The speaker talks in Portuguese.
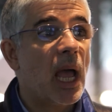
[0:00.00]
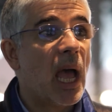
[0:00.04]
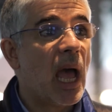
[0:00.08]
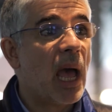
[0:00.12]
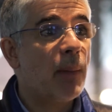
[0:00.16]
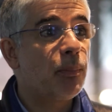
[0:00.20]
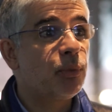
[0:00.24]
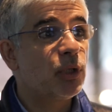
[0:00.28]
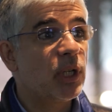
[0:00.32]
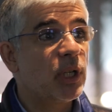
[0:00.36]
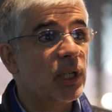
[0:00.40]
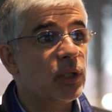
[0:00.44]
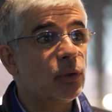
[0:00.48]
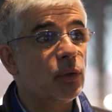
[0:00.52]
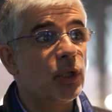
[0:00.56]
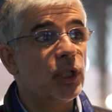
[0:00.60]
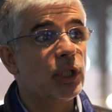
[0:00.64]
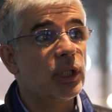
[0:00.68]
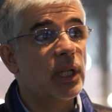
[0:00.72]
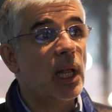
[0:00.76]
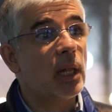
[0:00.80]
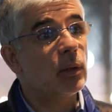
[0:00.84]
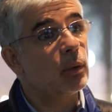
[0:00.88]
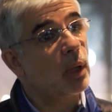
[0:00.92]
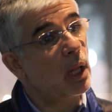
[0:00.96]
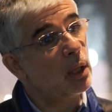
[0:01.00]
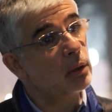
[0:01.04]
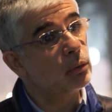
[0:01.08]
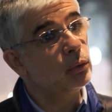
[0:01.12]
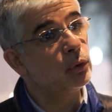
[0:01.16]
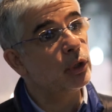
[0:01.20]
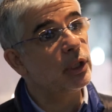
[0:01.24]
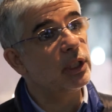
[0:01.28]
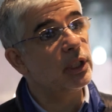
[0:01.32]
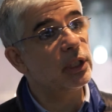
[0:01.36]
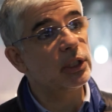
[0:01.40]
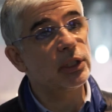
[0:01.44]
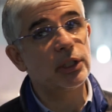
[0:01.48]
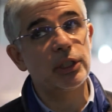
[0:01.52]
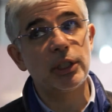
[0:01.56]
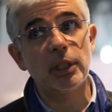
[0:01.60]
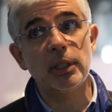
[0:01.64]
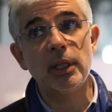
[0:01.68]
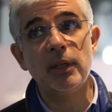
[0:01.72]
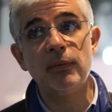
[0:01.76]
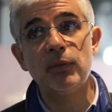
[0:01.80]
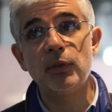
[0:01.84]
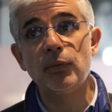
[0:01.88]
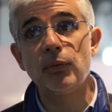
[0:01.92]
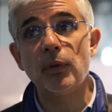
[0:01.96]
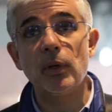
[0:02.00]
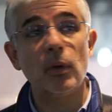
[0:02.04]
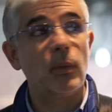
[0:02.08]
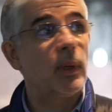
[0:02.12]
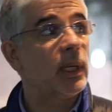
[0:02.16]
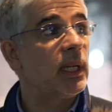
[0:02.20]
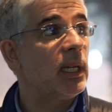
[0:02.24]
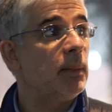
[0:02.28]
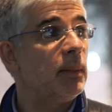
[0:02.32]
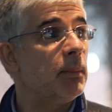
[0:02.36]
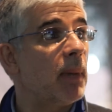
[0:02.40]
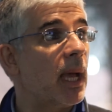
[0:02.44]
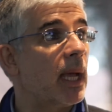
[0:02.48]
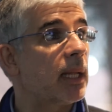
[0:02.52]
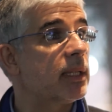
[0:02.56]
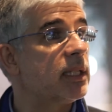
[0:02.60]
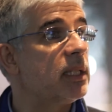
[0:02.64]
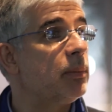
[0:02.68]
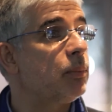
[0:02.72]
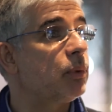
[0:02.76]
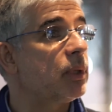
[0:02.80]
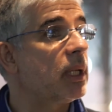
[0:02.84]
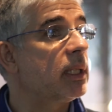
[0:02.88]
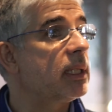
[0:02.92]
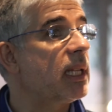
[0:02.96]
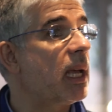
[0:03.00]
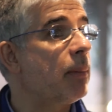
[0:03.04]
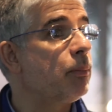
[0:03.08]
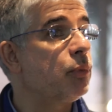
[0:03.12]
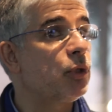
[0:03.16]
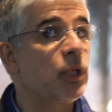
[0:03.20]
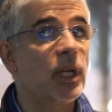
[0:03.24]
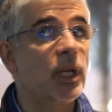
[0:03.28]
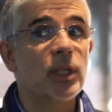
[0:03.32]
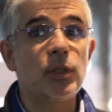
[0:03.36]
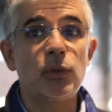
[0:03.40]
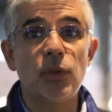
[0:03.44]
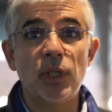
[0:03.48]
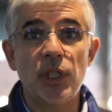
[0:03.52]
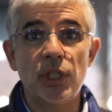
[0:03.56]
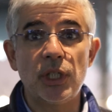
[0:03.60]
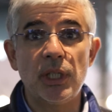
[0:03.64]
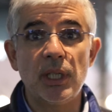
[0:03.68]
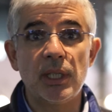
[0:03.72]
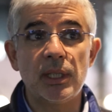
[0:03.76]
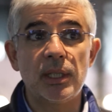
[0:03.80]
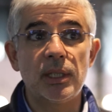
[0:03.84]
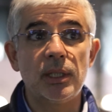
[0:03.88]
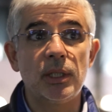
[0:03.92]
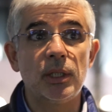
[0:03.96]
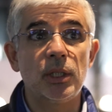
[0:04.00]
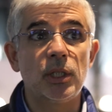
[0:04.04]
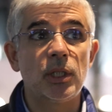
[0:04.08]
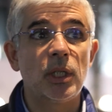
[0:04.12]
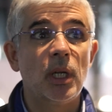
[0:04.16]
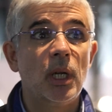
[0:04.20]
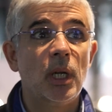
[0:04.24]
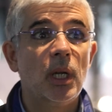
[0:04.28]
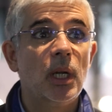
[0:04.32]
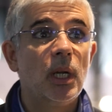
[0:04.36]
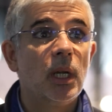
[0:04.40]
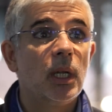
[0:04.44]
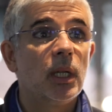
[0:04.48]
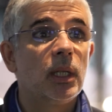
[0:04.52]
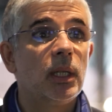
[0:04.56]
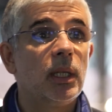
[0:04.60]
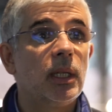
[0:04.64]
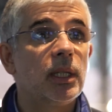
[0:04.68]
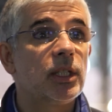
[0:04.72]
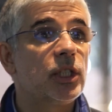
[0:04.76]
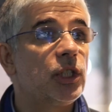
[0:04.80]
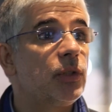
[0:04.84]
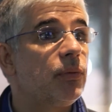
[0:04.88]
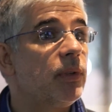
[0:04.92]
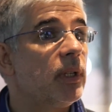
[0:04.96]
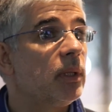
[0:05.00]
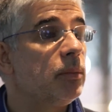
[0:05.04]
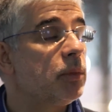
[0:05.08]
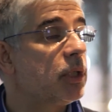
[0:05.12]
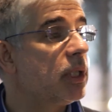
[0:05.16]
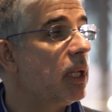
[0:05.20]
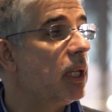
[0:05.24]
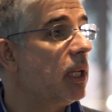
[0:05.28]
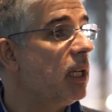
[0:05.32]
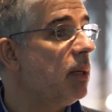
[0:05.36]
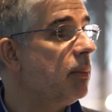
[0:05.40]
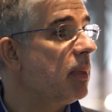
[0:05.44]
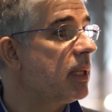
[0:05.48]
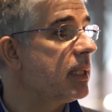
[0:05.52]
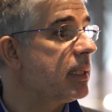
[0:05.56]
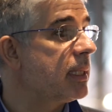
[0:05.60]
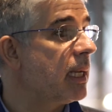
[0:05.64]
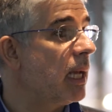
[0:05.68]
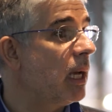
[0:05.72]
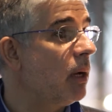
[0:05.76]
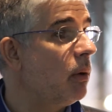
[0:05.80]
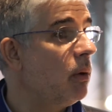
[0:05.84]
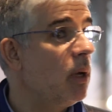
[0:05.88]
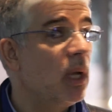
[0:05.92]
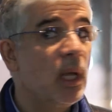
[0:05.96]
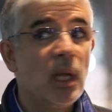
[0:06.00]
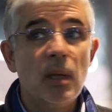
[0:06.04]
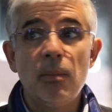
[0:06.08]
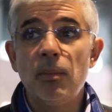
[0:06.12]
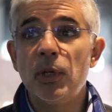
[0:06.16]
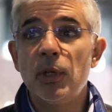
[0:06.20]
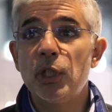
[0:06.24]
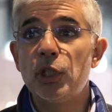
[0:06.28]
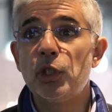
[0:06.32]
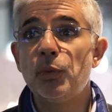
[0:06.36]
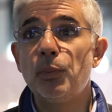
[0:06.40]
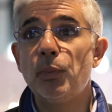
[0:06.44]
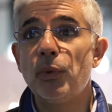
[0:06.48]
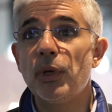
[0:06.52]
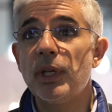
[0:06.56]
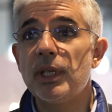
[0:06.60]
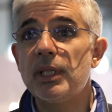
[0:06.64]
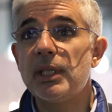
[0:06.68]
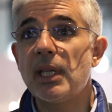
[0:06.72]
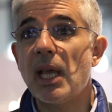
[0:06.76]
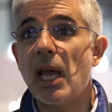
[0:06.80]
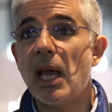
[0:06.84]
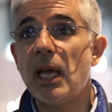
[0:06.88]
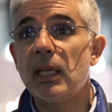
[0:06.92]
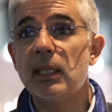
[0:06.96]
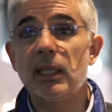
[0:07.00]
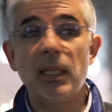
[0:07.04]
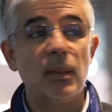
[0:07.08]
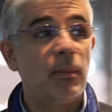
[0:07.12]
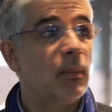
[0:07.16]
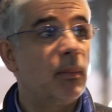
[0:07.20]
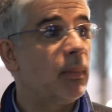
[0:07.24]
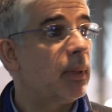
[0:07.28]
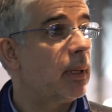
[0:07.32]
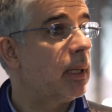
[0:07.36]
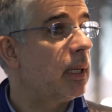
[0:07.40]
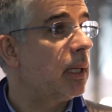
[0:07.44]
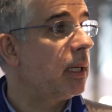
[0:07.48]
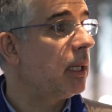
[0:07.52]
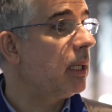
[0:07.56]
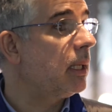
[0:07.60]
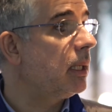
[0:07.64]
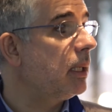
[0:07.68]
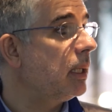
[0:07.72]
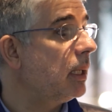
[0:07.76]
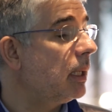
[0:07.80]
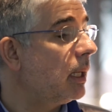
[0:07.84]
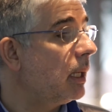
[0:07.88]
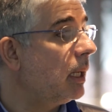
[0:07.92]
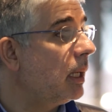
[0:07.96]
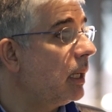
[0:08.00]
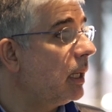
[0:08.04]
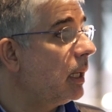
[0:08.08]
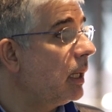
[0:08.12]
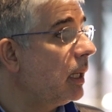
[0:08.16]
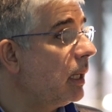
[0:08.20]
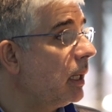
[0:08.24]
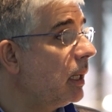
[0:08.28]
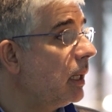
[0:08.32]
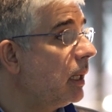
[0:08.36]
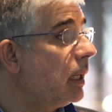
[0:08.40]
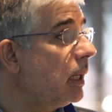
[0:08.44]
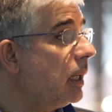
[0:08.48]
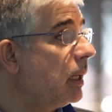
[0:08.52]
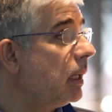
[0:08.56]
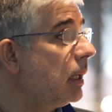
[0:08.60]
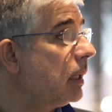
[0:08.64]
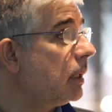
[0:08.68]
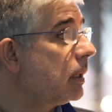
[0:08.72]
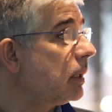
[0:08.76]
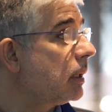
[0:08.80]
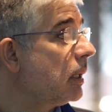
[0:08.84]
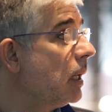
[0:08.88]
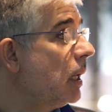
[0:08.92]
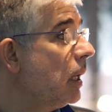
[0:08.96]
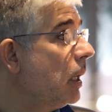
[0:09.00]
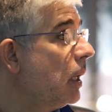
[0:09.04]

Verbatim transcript: Há projeções de alguns desses livros foram animados e, portanto, há projeções desses desses filmes de animação, mas depois há também uh,